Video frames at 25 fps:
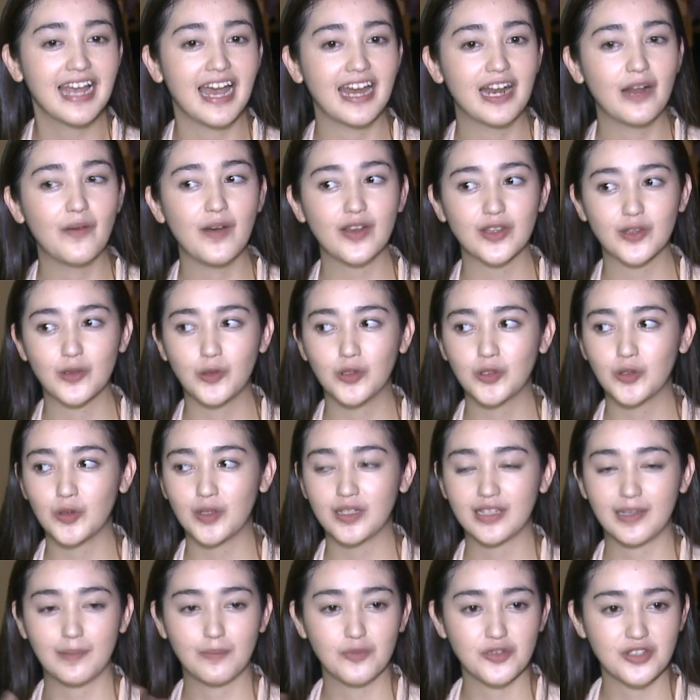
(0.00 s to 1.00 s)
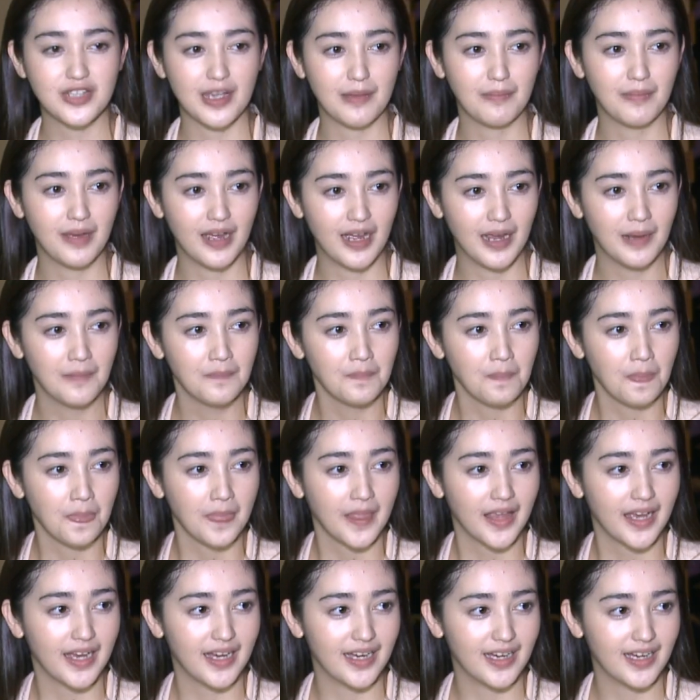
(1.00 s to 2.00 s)
waktu untuk ketemu sama
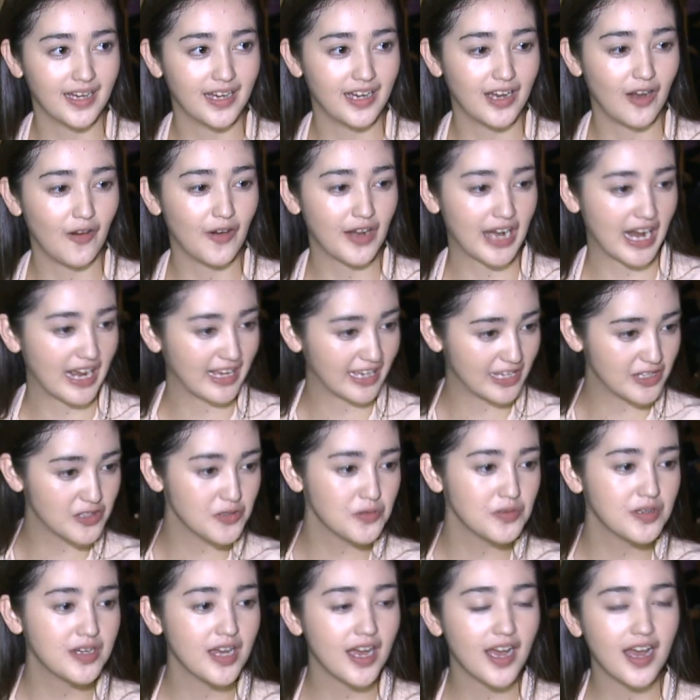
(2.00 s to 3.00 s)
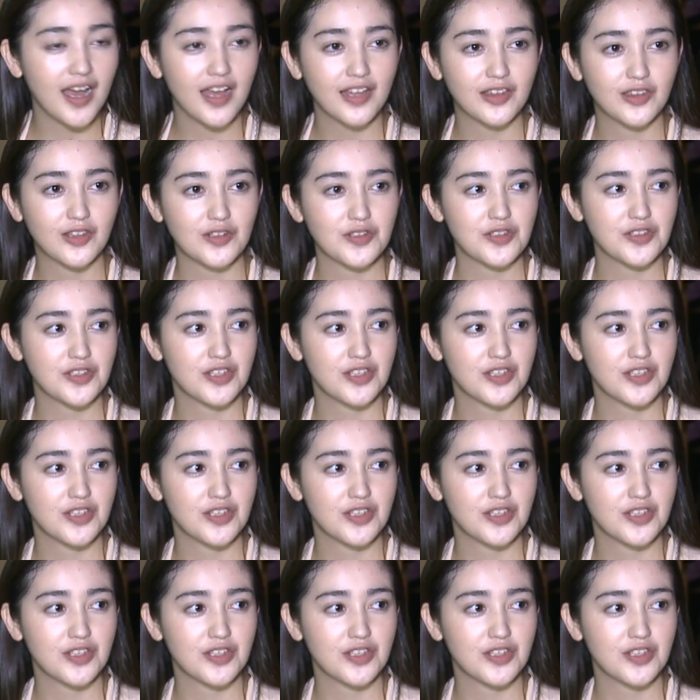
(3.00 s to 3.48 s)
uh, orangnya juga terus